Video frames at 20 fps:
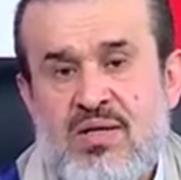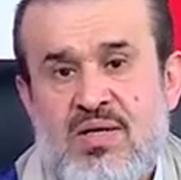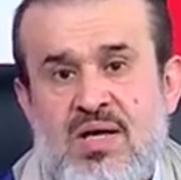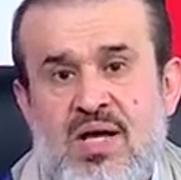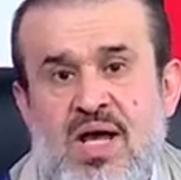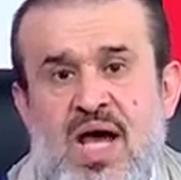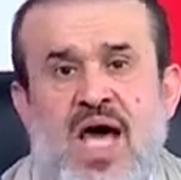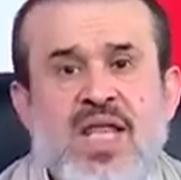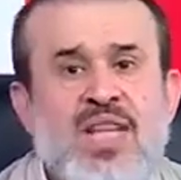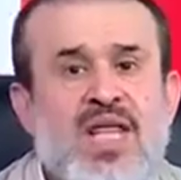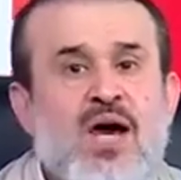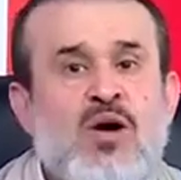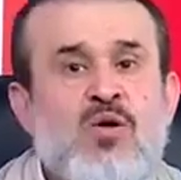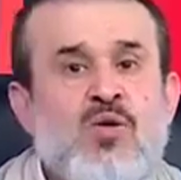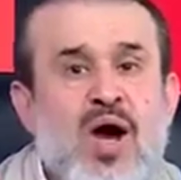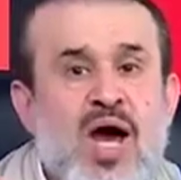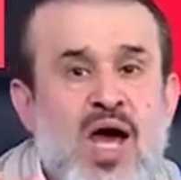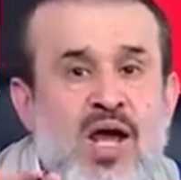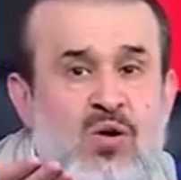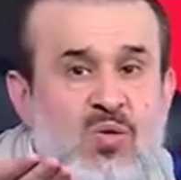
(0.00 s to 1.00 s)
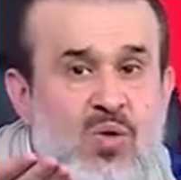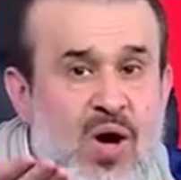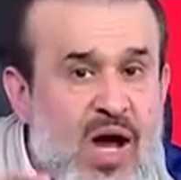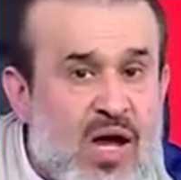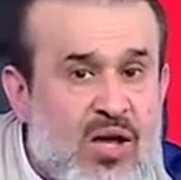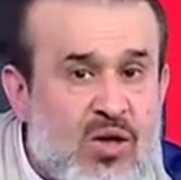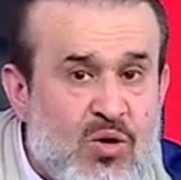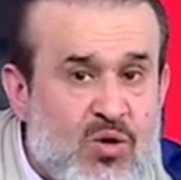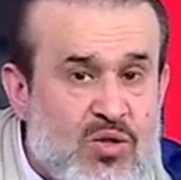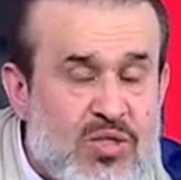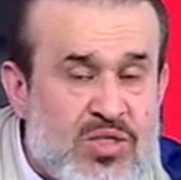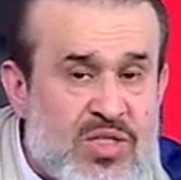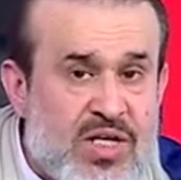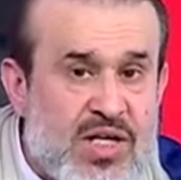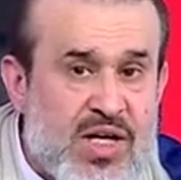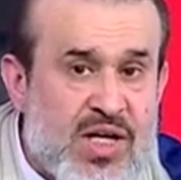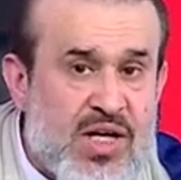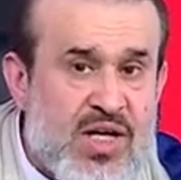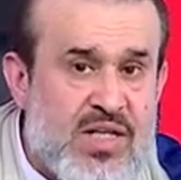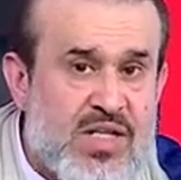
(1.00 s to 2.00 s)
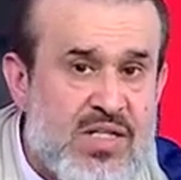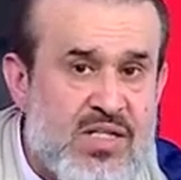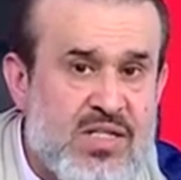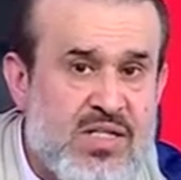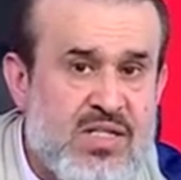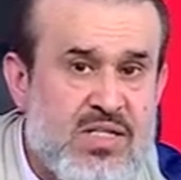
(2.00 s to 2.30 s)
هذا هو الواقع الشيعي